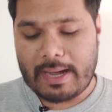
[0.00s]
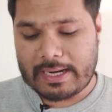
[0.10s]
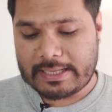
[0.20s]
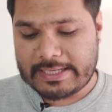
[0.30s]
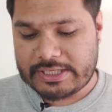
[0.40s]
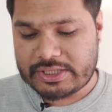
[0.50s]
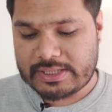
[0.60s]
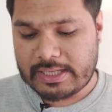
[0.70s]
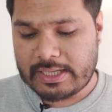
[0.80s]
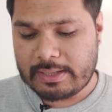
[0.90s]
बांग्लादेश
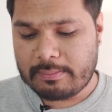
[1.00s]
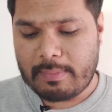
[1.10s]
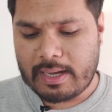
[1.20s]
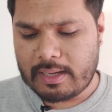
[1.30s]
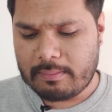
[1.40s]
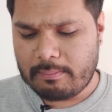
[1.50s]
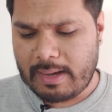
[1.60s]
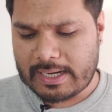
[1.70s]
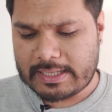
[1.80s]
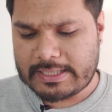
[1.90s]

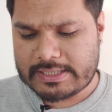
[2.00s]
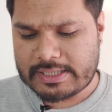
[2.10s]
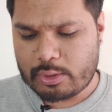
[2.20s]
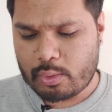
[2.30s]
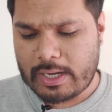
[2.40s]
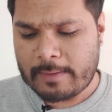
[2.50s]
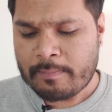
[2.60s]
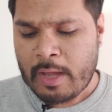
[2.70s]
बांग्लादेश से होगा